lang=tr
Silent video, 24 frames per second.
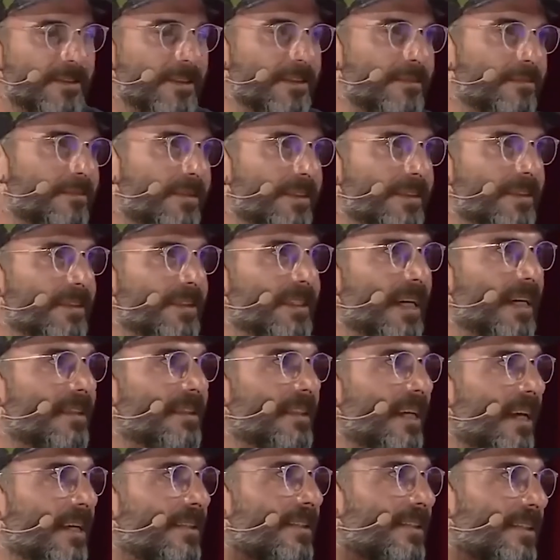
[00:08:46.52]
tanınması, ya
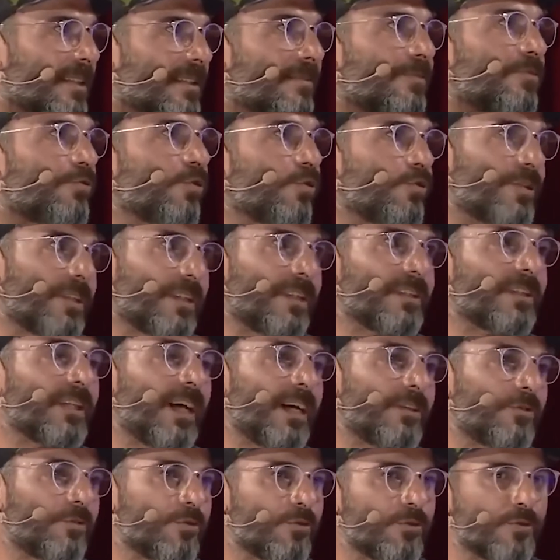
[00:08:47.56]
yazdığım sözlerin
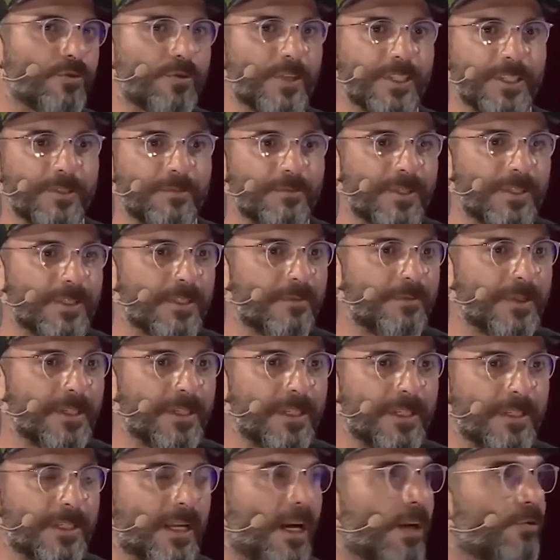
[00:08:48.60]
daha doğrusu tanınması
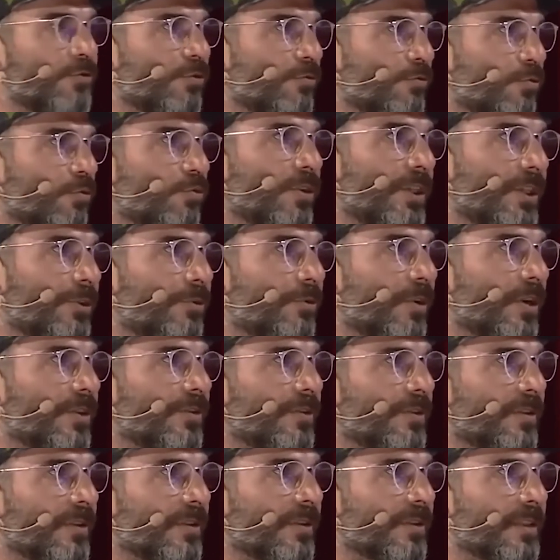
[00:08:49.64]
beni daha çok mutlu ediyor
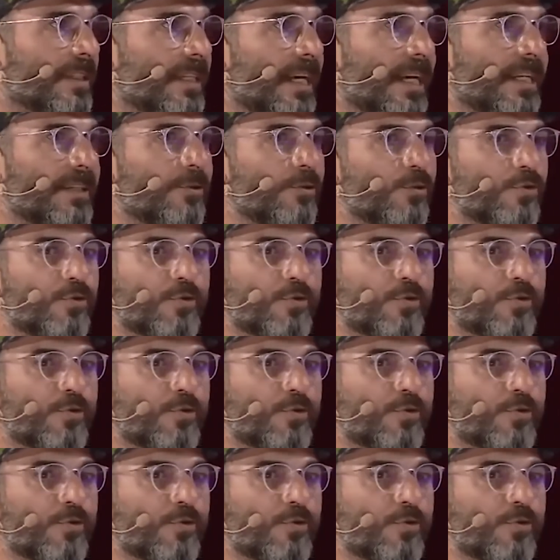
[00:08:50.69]
açıkçası. Yani o